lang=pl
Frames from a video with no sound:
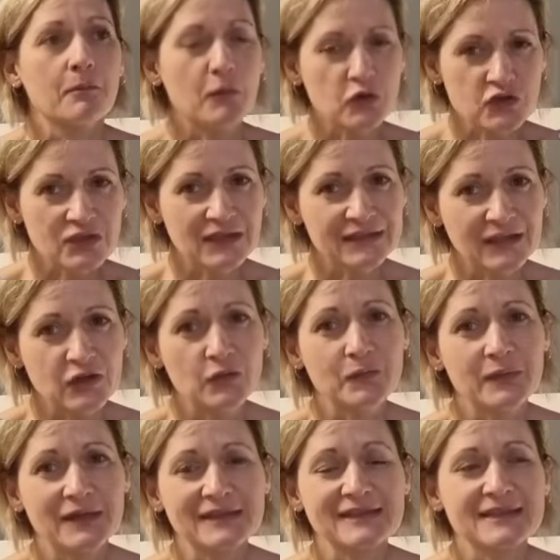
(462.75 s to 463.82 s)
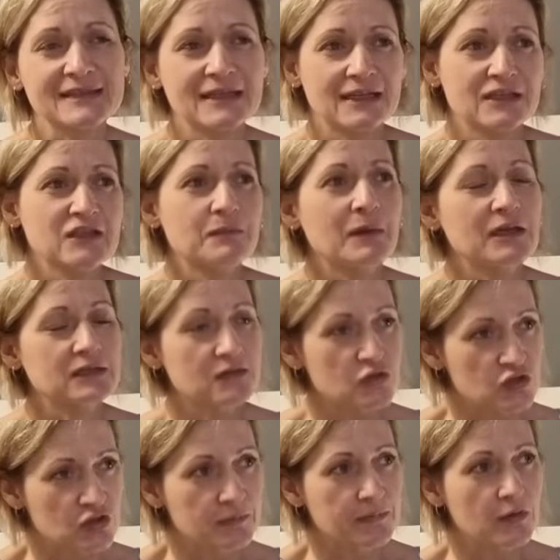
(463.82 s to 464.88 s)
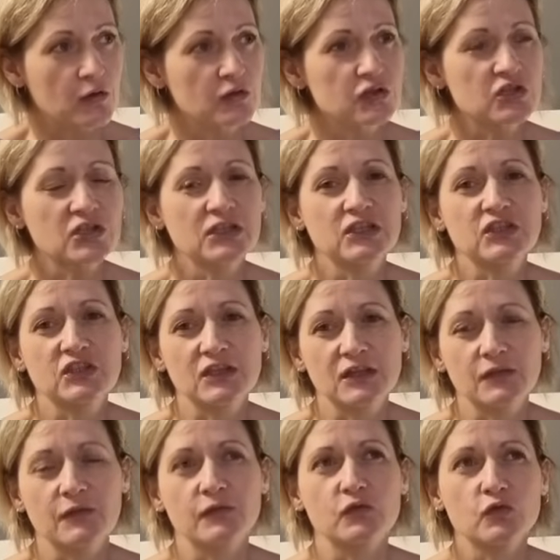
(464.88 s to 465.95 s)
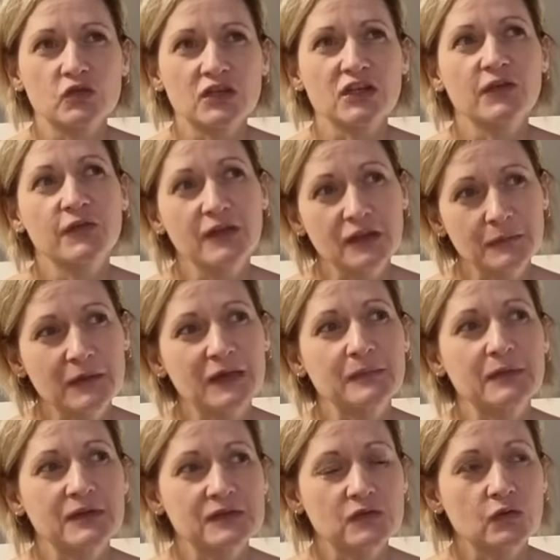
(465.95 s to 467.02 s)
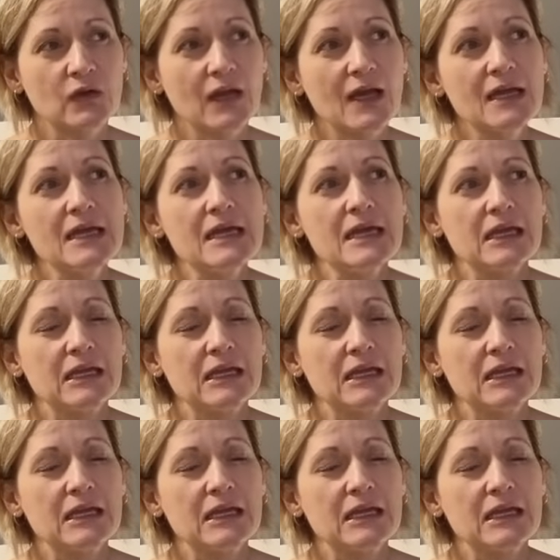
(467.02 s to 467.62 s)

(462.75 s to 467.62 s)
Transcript: Można taką pracę znaleźć bardzo szybko, jeżeli się w dużych firmach pracuje